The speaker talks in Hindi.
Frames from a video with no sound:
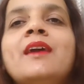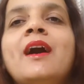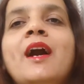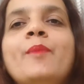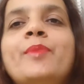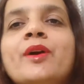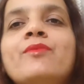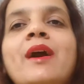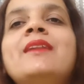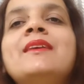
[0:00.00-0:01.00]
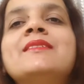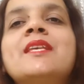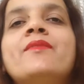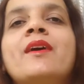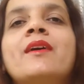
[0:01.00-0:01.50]
या आप भगवान की
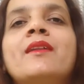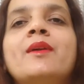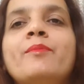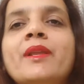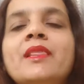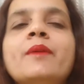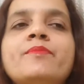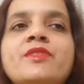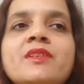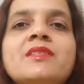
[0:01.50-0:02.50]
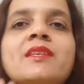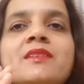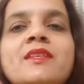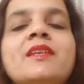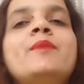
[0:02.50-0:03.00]
सेवा कर रहे हैं मतलब जिस
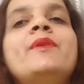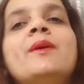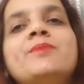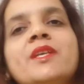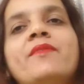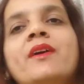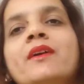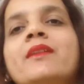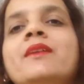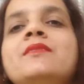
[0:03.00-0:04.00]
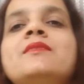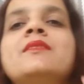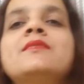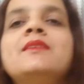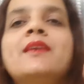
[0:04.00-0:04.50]
किसी की भी हम सेवा कर रहे हैं जिस
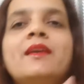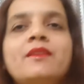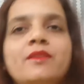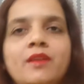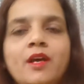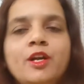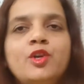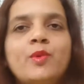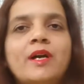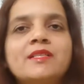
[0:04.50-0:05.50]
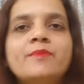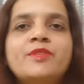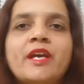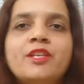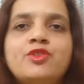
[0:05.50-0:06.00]
किसी के टुवर्ड्स हम
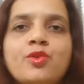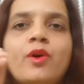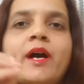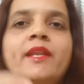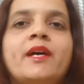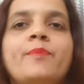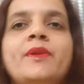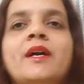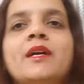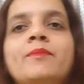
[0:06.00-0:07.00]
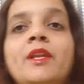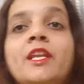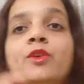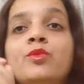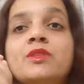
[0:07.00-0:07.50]
चाहे जो कार्य अपने हाथ में
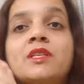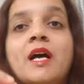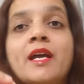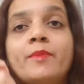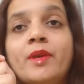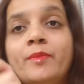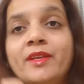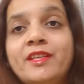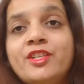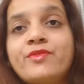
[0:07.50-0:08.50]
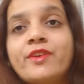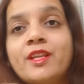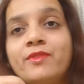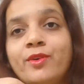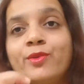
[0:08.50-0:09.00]
ले रहे हैं उस कार्य में हमें
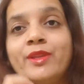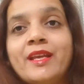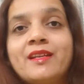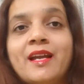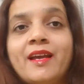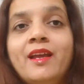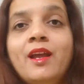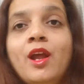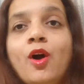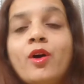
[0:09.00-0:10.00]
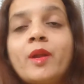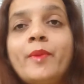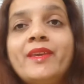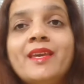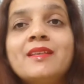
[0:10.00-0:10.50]
ईश्वरत्व को देखना है और
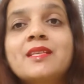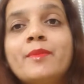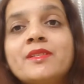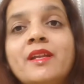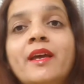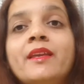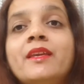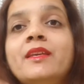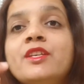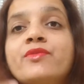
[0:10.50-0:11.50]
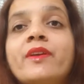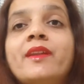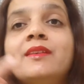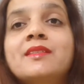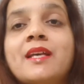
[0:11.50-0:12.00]
हमें यह समझना है कि ईश्वर
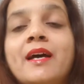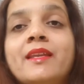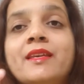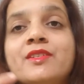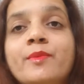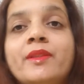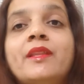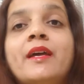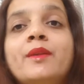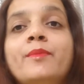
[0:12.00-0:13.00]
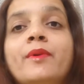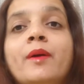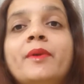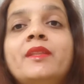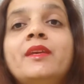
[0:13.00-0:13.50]
ने इस कार्य की जिम्मेदारी
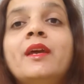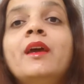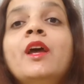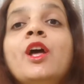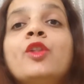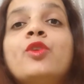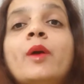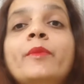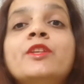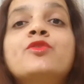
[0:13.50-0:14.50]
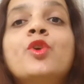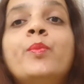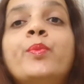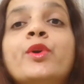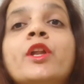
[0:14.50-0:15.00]
हमें दी है तो हम इसको
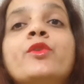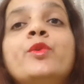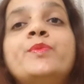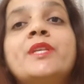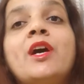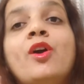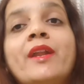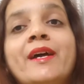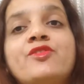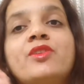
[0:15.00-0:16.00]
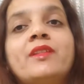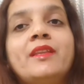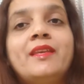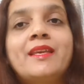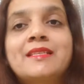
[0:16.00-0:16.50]
पूर्ण रूप से और अच्छे
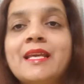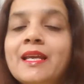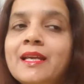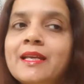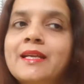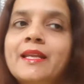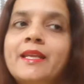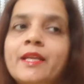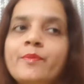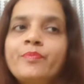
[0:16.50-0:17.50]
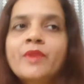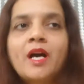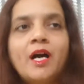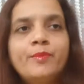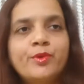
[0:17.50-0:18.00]
तरीके से करेंगे
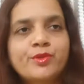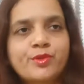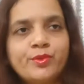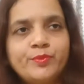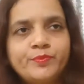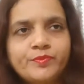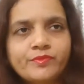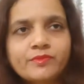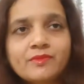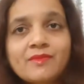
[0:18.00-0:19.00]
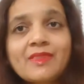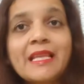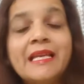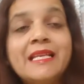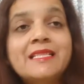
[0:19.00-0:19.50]
अब दोस्तों
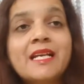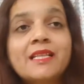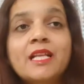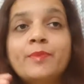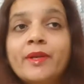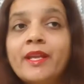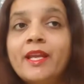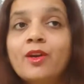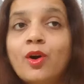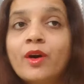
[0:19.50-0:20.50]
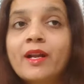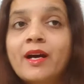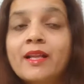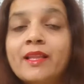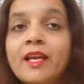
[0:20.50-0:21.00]
इसका तात्पर्य एक और
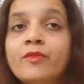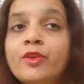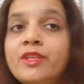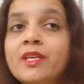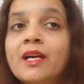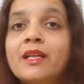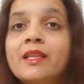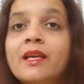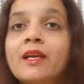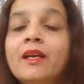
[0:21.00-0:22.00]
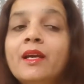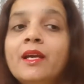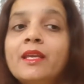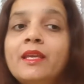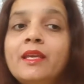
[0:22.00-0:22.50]
आता है वो ये आता है
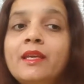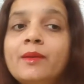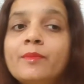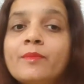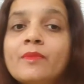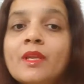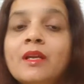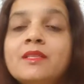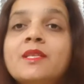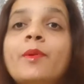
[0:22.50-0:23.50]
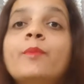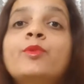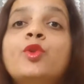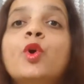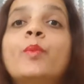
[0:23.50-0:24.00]
कि जब
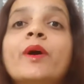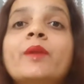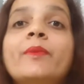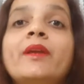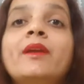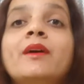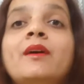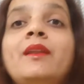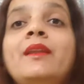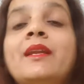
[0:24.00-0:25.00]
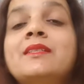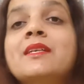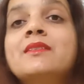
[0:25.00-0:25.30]
हम दोपहर में लेट्स